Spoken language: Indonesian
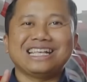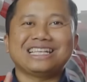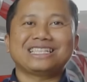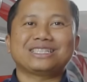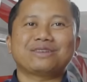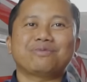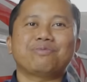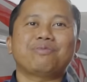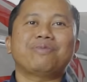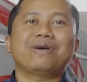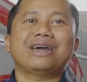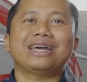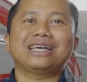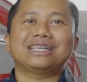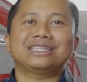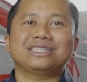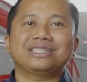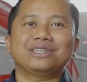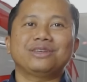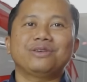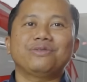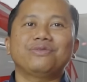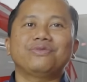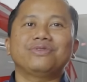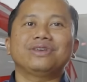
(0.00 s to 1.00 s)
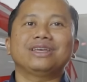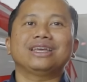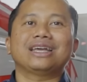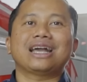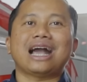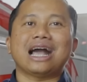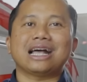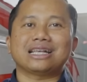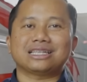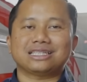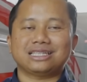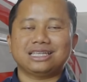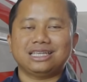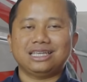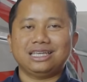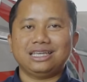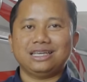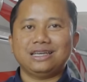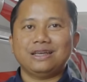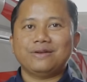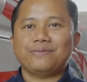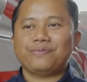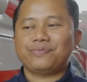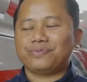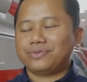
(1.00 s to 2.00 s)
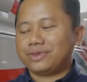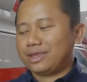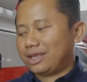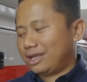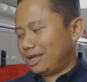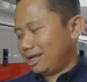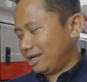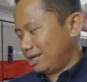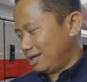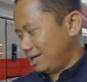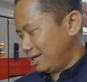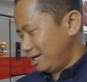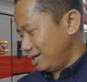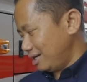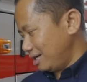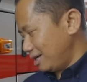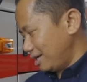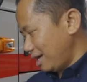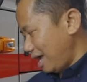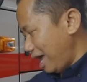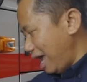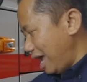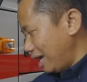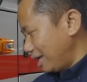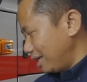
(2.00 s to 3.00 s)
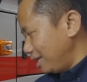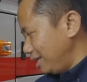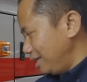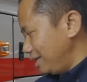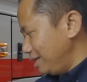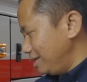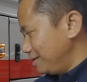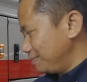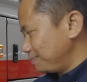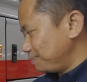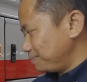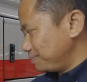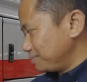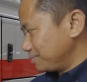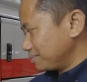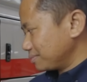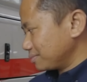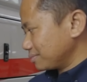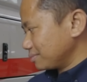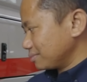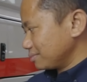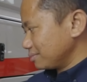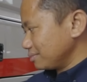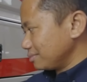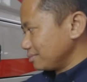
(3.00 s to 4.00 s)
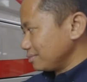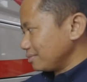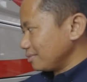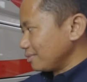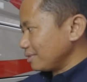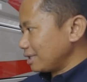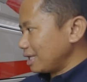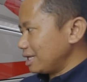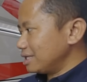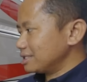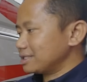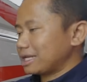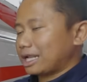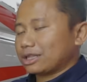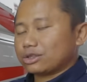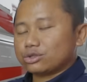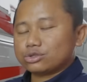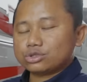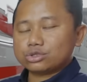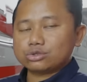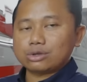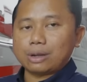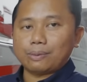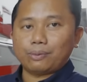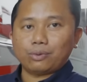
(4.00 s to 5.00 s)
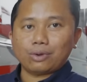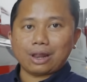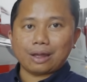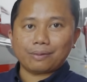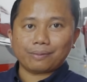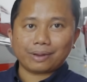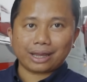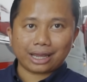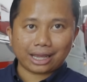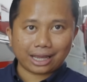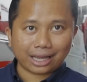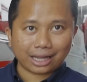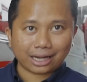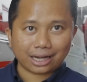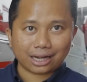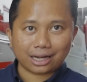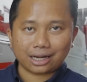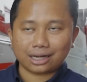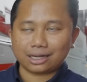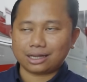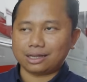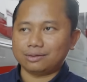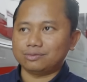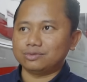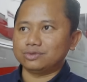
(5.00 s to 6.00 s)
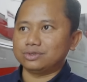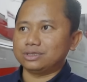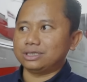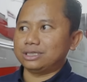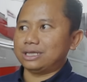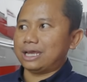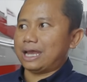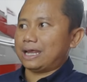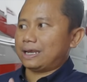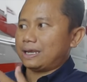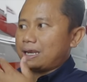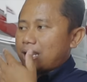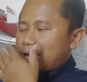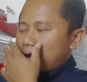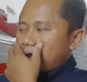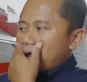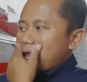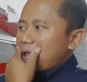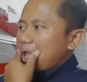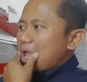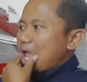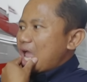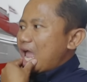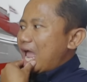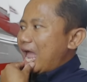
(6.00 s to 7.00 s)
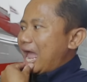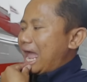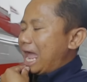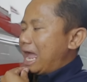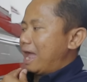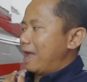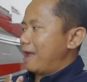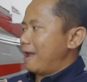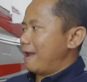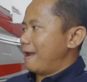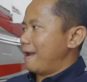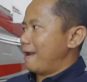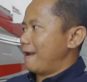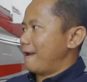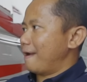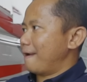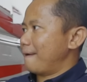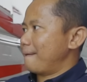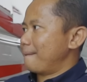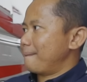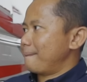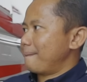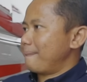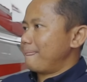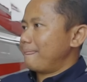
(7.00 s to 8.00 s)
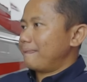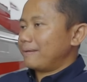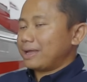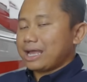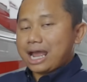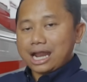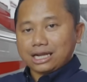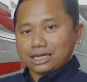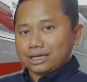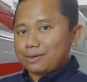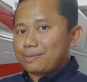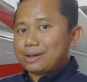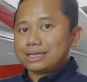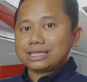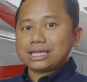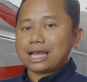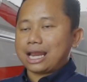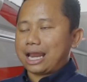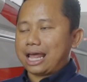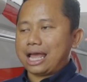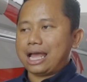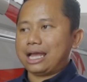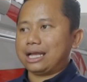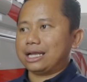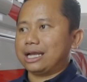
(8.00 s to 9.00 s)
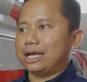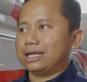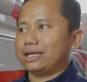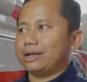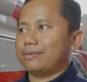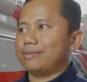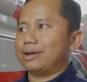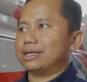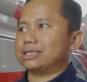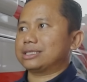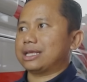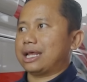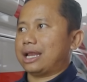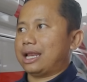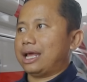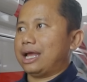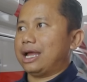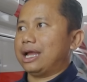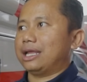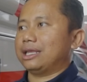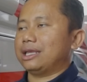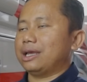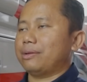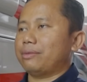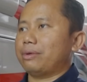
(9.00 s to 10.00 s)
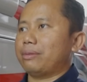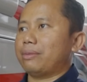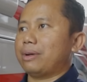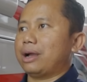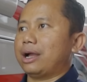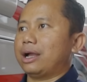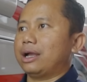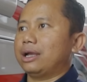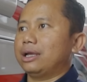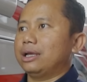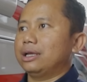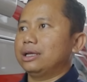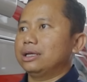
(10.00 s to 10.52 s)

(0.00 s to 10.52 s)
spesifikasi eh, aki 120 ampere kemudian eh, nggak ada masalah gak ada masalah hanya memang